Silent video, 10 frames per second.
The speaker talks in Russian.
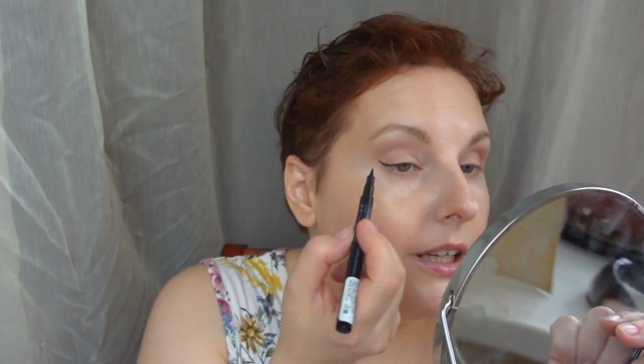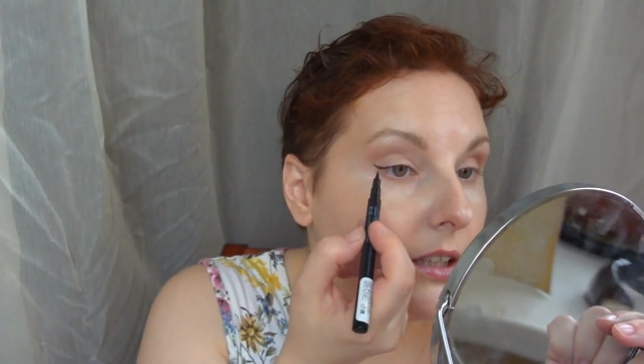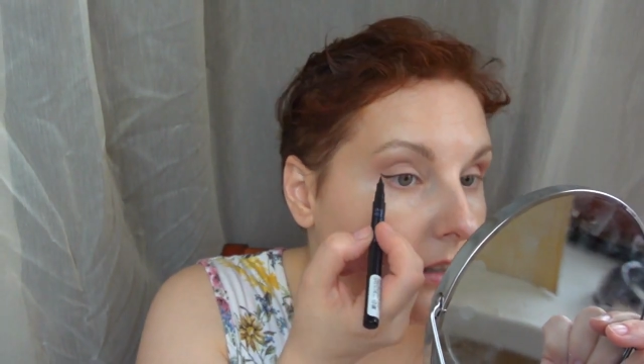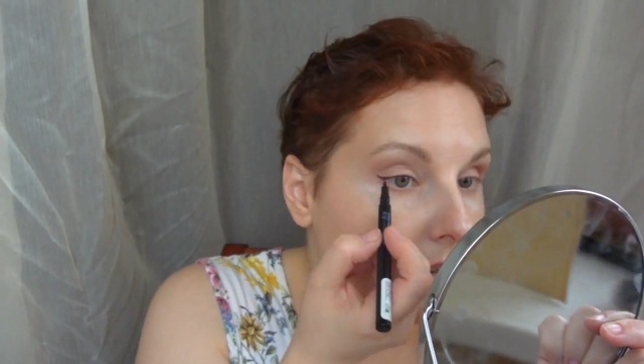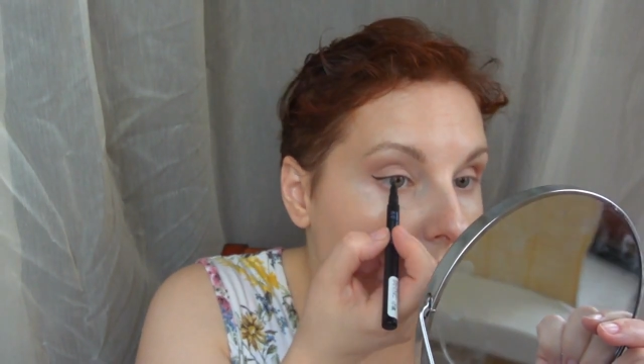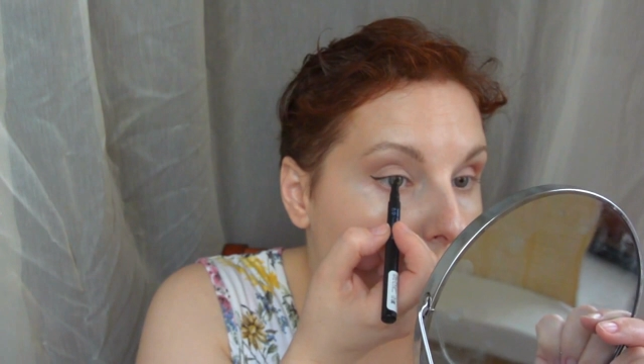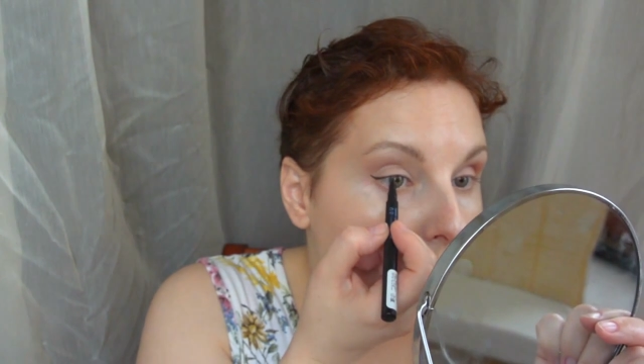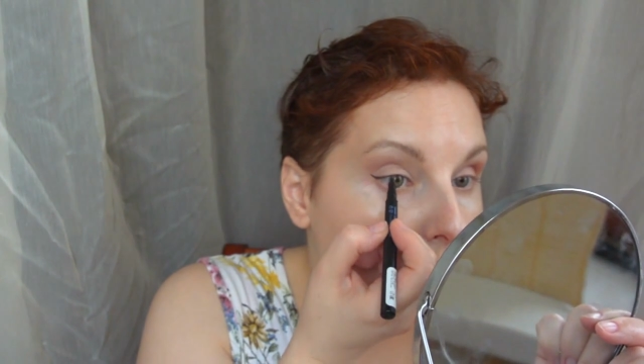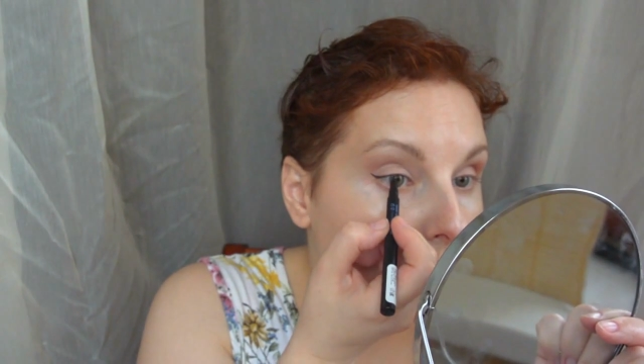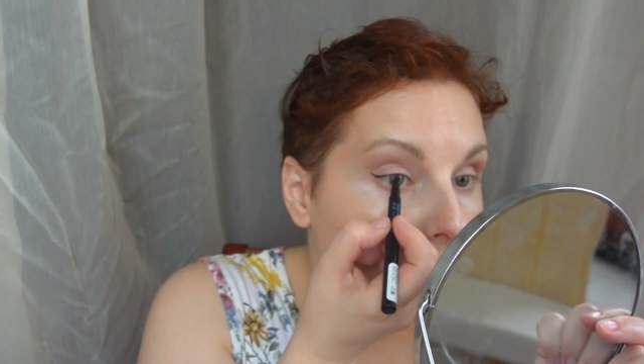я не
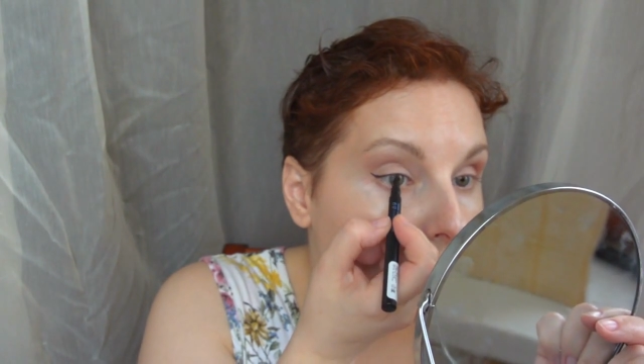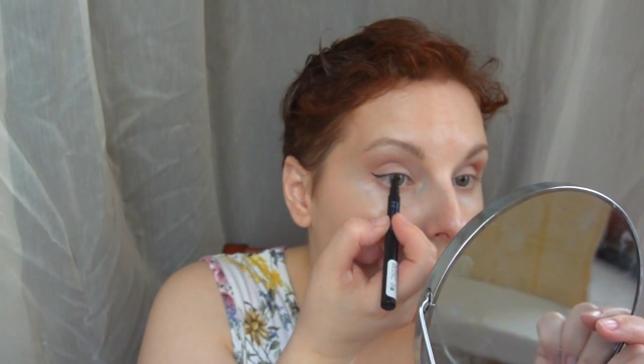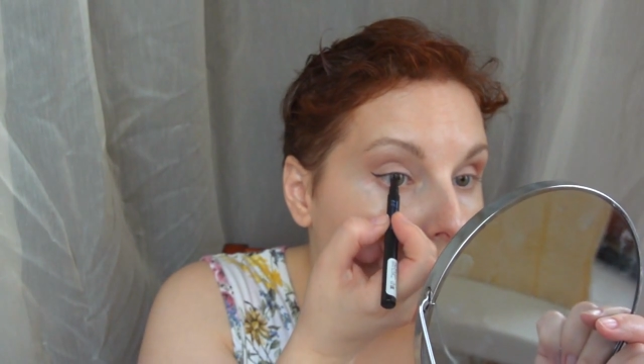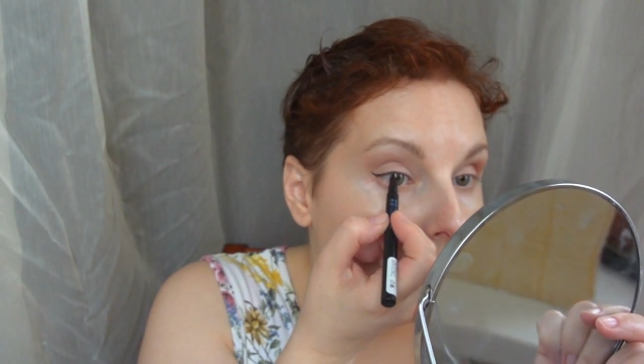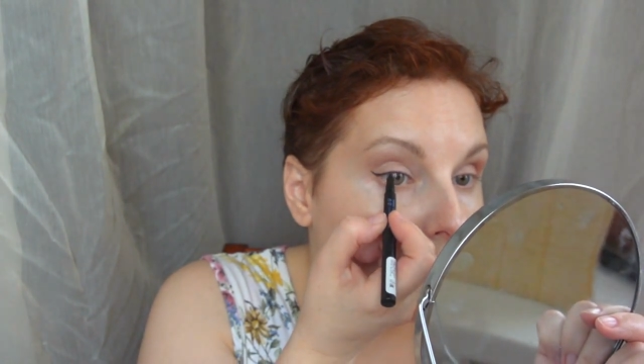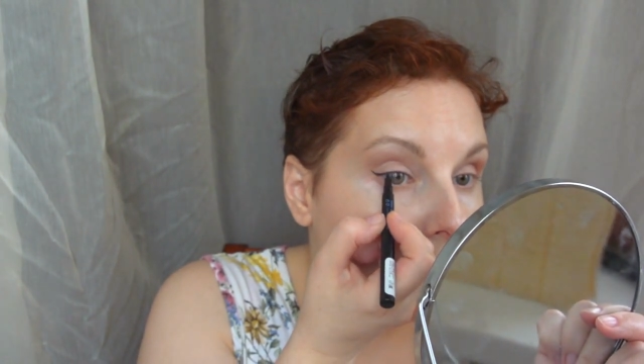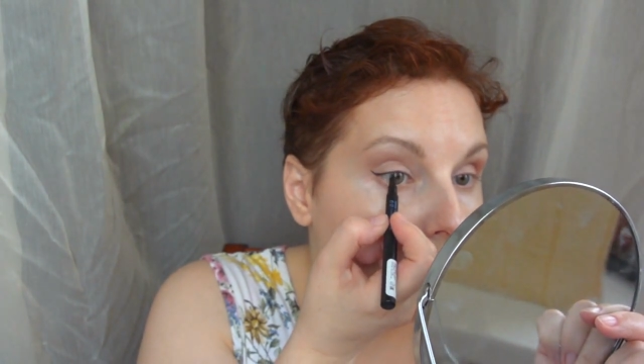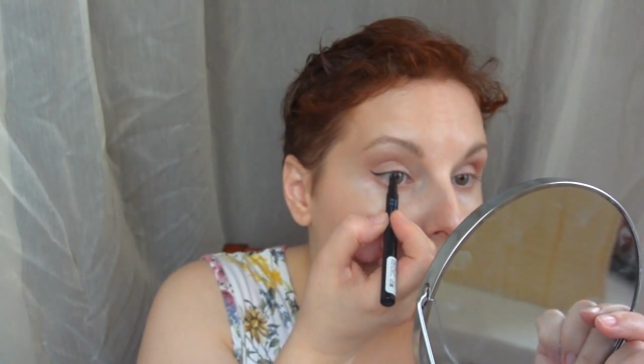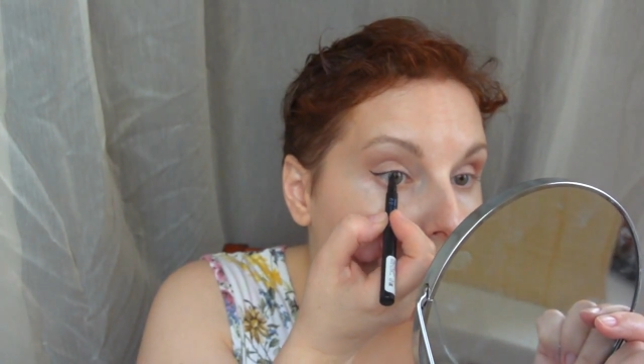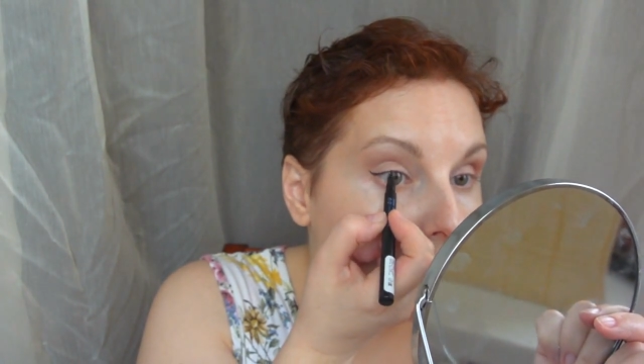крашу,
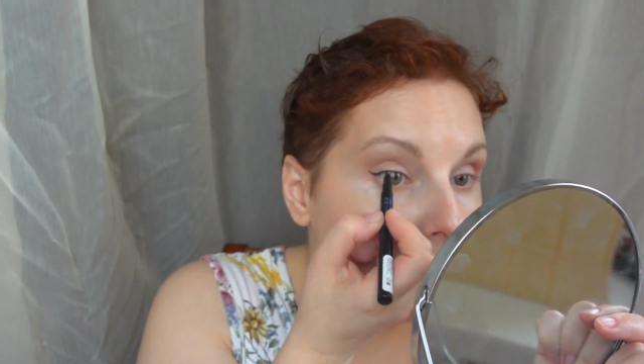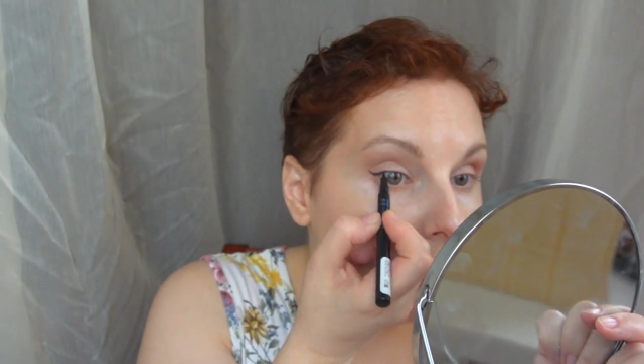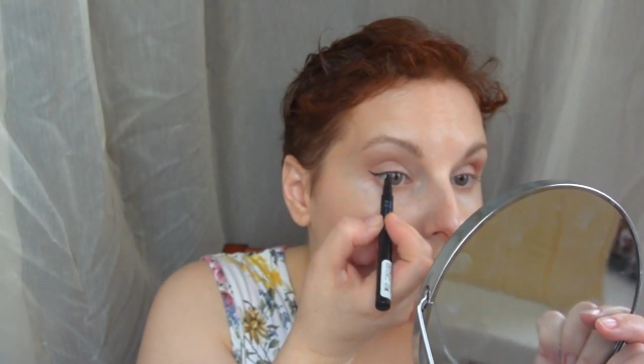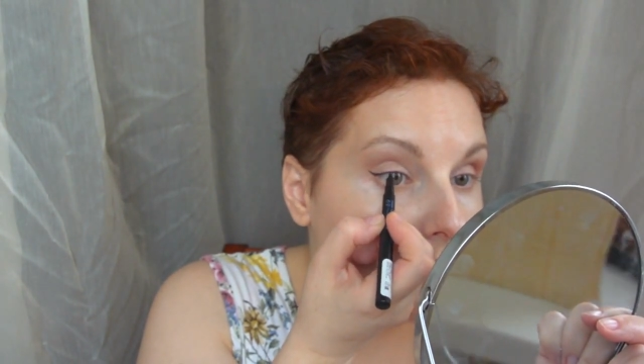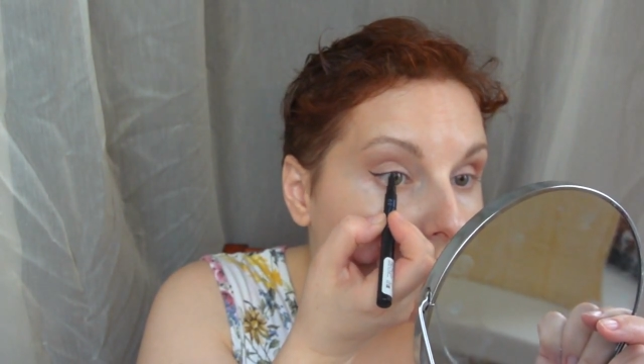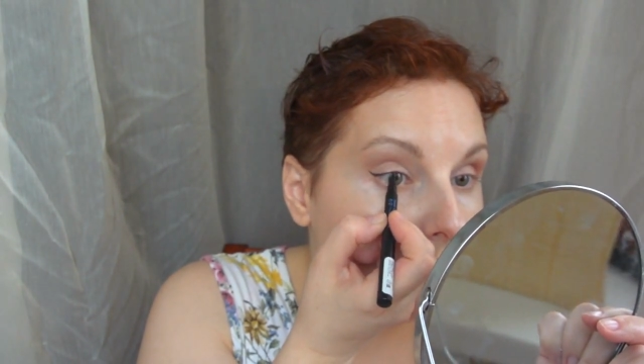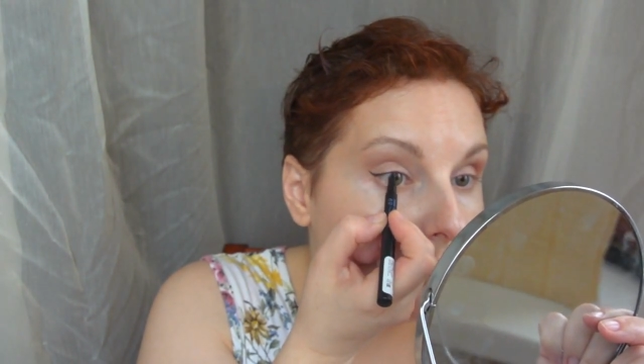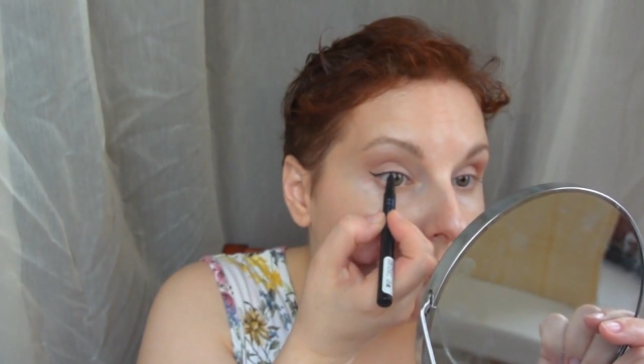внутри глаза,